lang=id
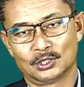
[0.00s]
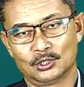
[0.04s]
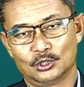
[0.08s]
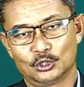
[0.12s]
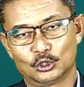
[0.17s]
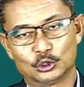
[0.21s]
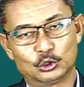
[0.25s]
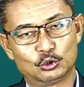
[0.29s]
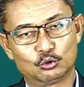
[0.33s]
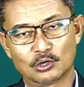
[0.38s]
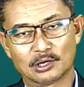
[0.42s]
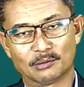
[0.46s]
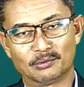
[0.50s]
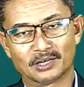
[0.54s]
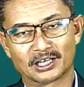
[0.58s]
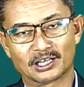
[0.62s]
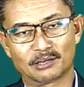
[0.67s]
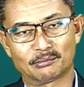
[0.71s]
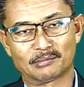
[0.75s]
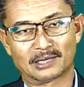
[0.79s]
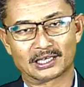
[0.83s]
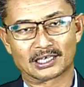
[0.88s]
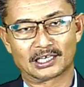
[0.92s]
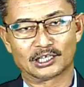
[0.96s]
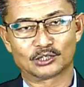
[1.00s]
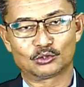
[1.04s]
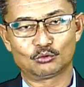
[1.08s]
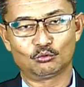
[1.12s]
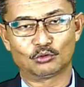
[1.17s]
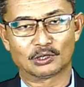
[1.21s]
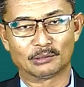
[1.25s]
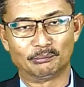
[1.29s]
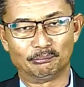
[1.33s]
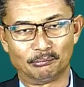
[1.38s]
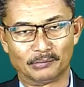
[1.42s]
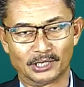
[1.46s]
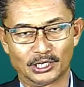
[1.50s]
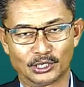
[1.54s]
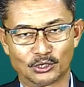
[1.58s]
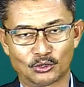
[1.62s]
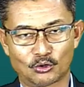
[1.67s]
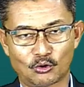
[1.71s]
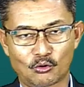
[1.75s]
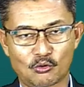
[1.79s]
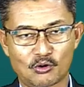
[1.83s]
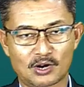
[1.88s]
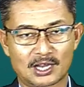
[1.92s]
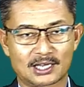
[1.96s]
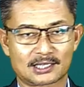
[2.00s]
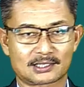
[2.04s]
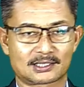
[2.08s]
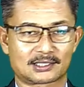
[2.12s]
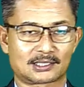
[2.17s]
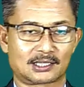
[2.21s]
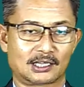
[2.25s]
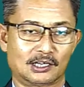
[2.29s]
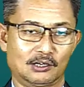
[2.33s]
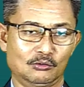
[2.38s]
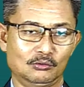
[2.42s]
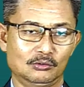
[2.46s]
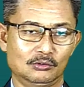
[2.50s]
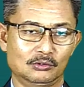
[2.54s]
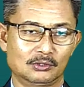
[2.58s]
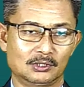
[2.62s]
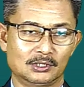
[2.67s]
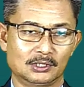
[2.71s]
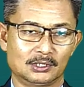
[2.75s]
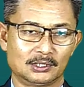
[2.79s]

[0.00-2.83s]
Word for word: Juga bagaimana Tuhan menolak Saul